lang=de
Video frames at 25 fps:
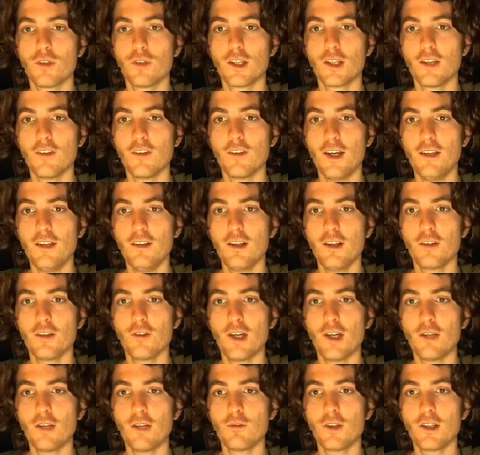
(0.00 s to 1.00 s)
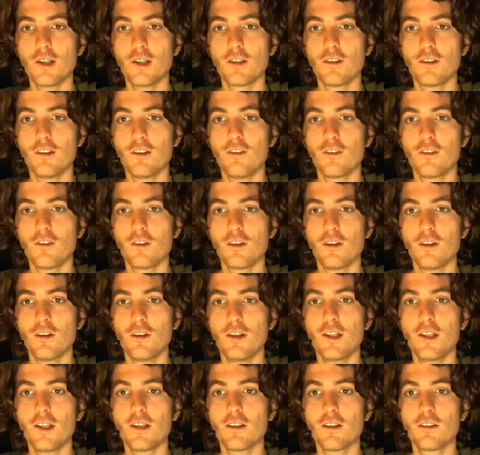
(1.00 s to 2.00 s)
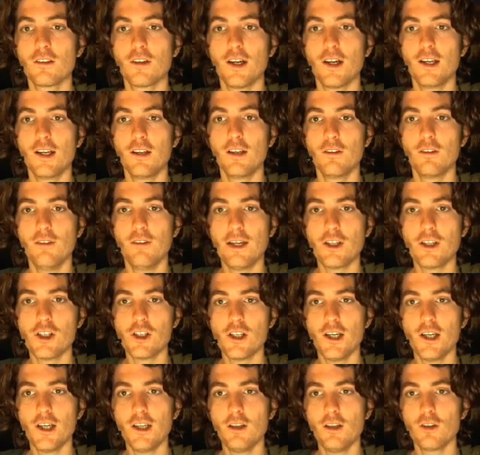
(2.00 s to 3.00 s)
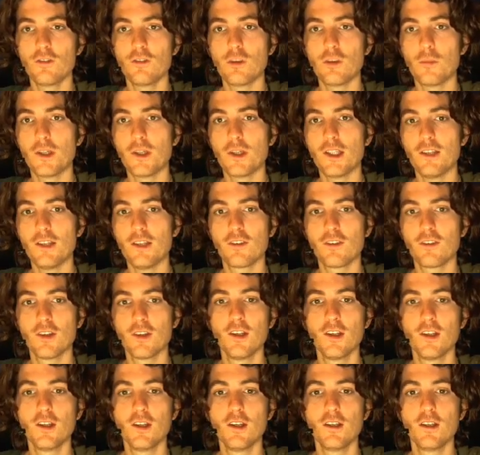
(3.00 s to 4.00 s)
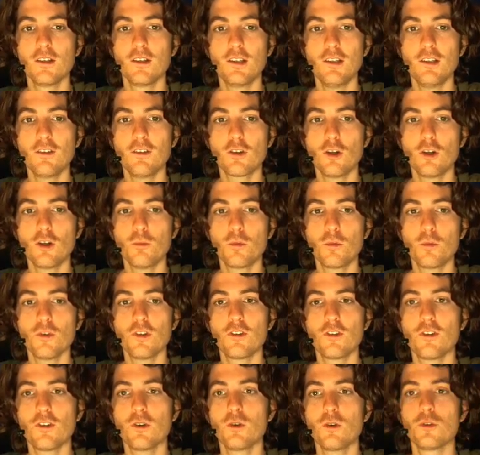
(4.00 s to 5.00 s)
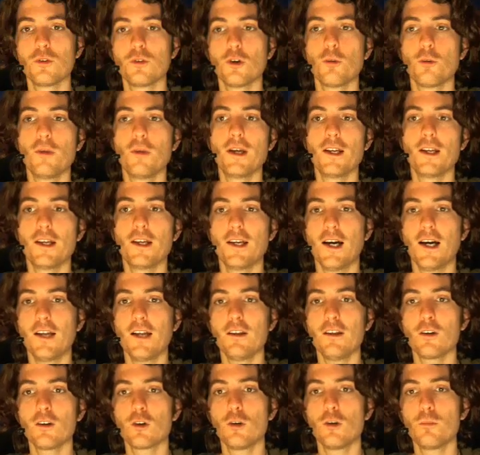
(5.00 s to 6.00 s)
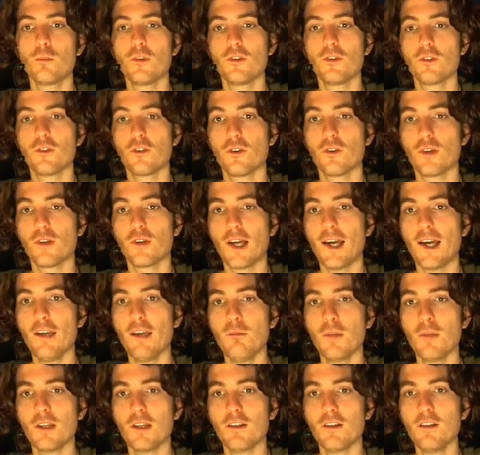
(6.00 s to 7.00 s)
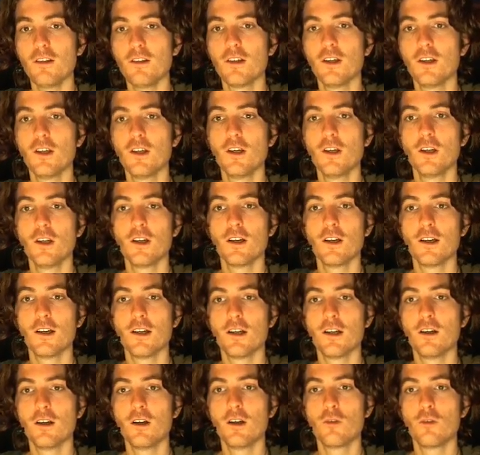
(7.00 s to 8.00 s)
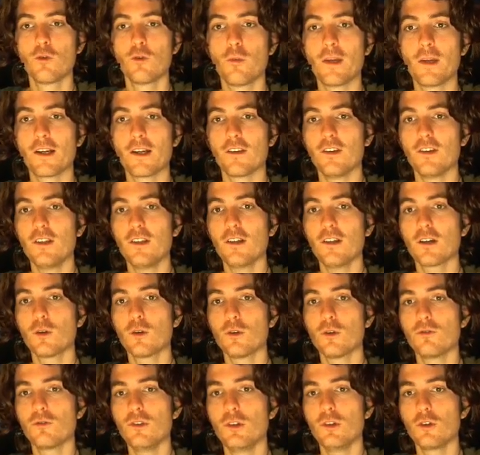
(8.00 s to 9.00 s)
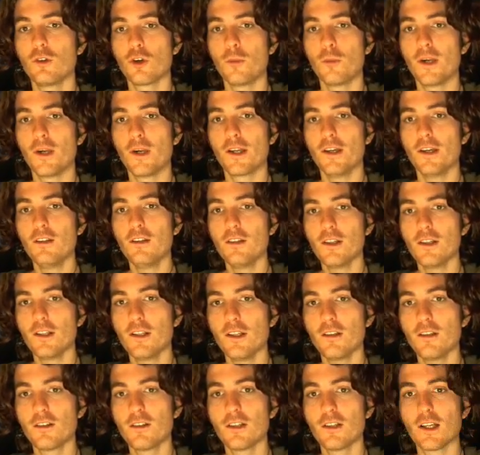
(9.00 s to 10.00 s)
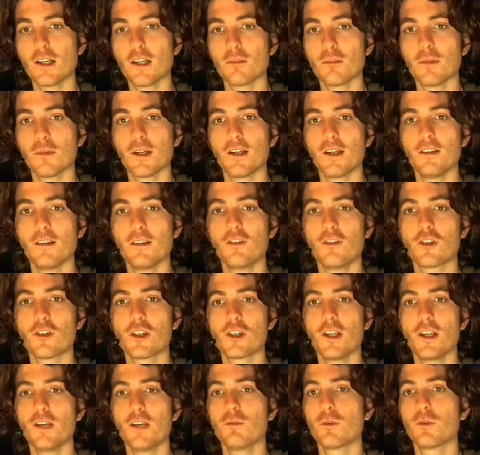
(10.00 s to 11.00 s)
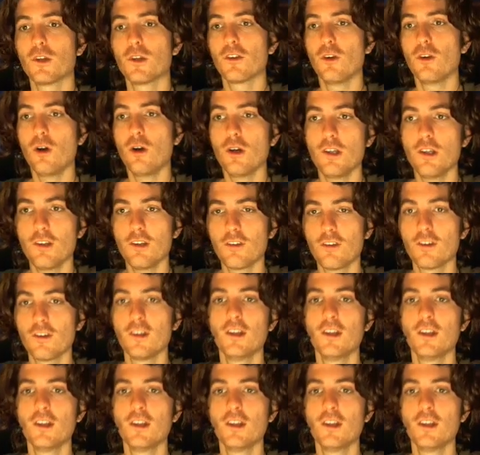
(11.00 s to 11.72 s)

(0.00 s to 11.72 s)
der Seite. Also einfach diesen linken Teil wegschneiden und wenn man jetzt diese Komposition nochmal in eine andere Komposition einbettet, äh, wo man das Hintergrundvideo nochmal dahinter legt. Dann hat man an diesen Stellen, wo das Loch ist,